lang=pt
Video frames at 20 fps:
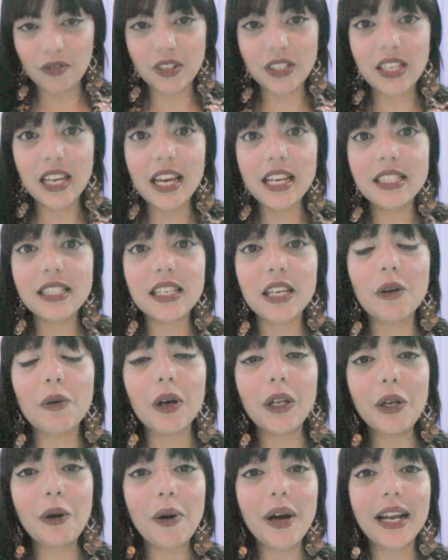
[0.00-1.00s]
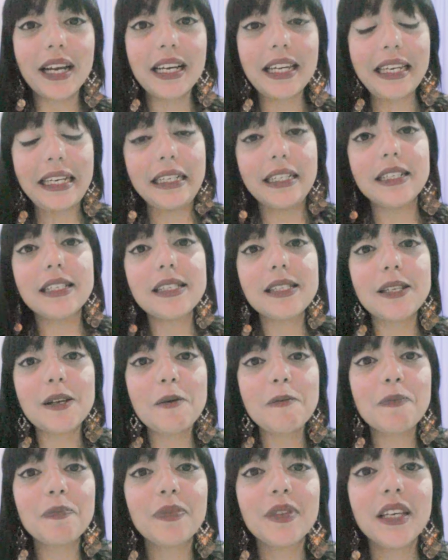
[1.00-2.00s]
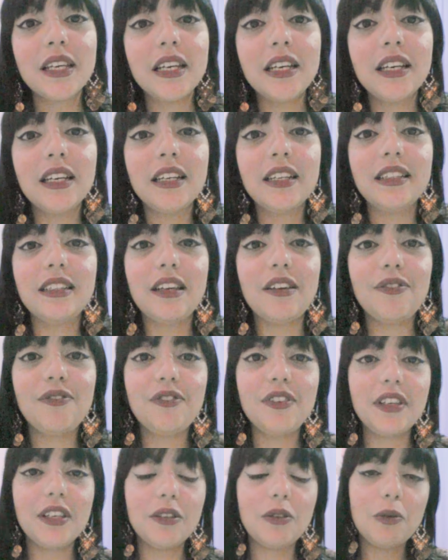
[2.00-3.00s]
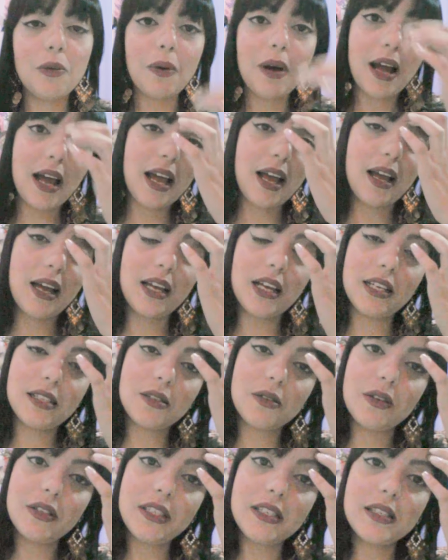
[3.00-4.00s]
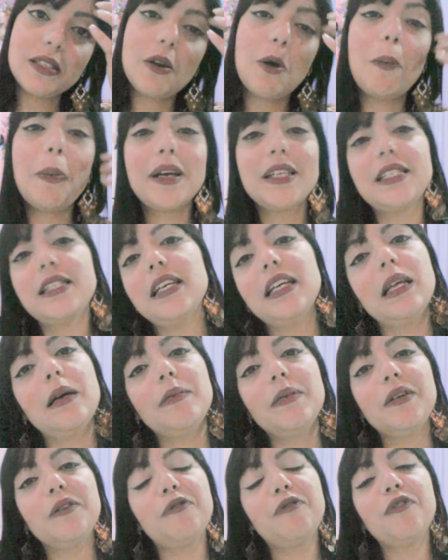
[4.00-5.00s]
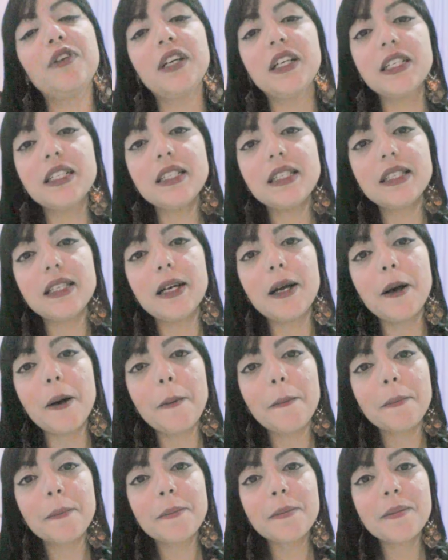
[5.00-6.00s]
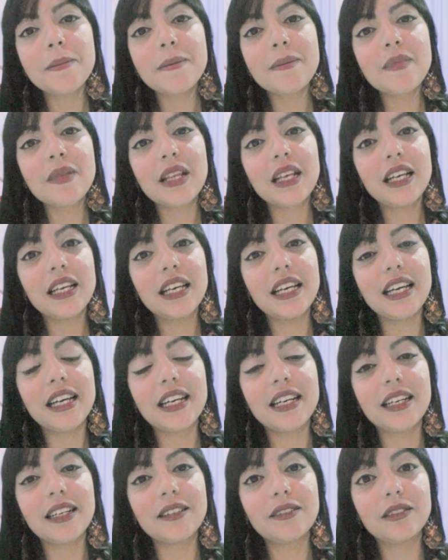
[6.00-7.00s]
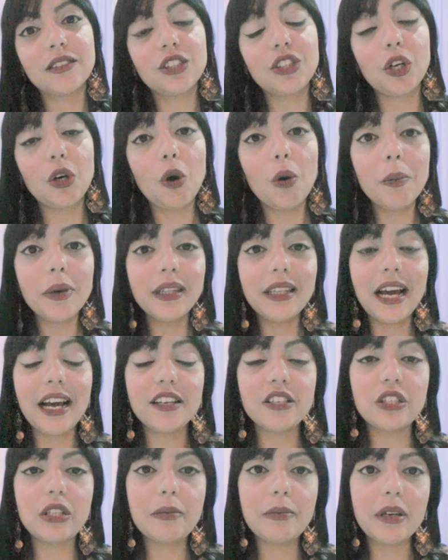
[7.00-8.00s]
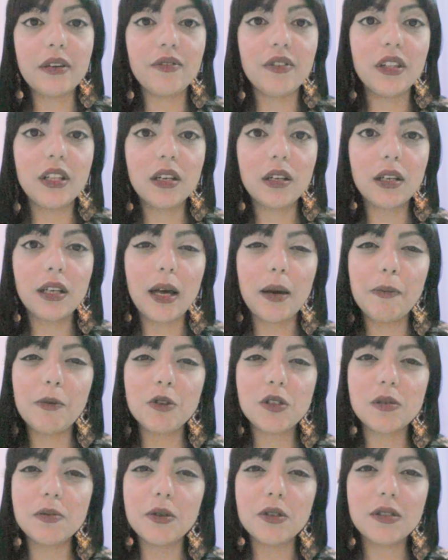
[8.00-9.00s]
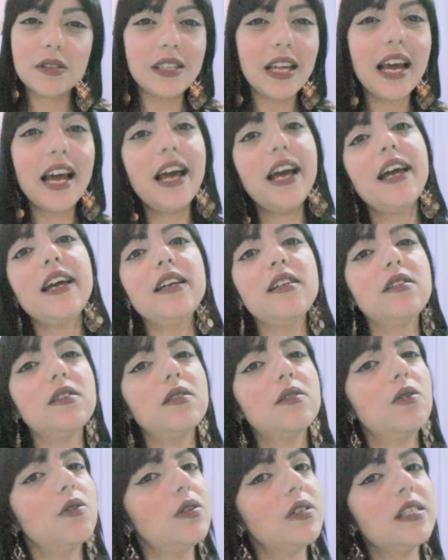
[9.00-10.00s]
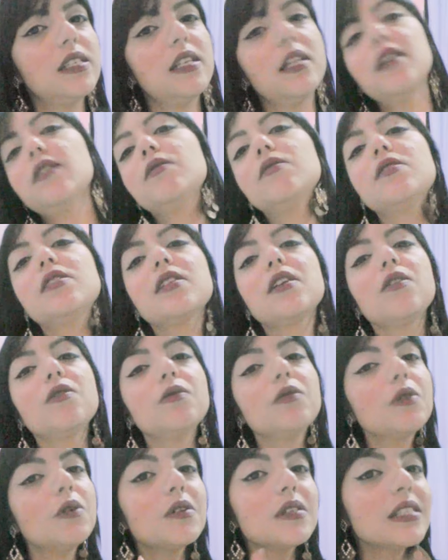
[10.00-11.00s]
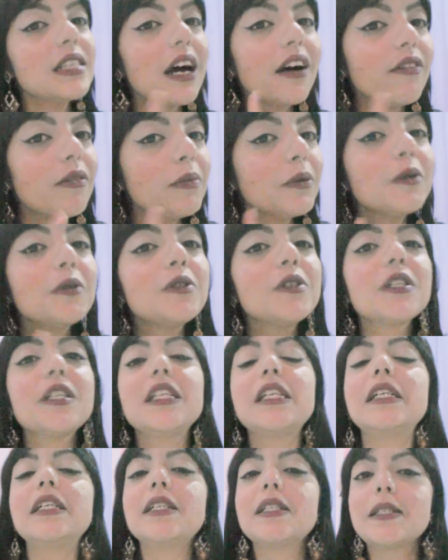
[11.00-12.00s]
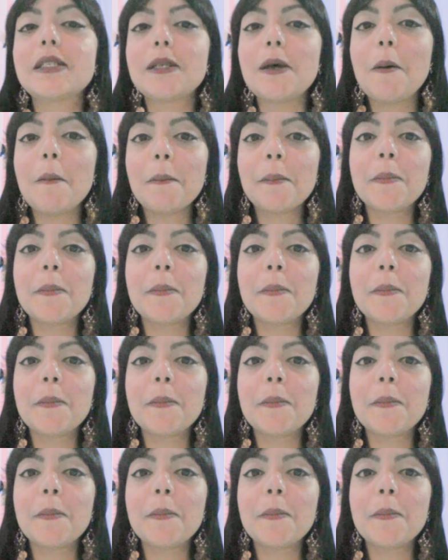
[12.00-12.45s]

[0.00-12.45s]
com vocês que quando eu era criança, devido às coisas que eu passei na minha infância, Uh, chegou uma idade da minha vida, lá para os meus 10, 12 anos, que eu não gostava muito de criança.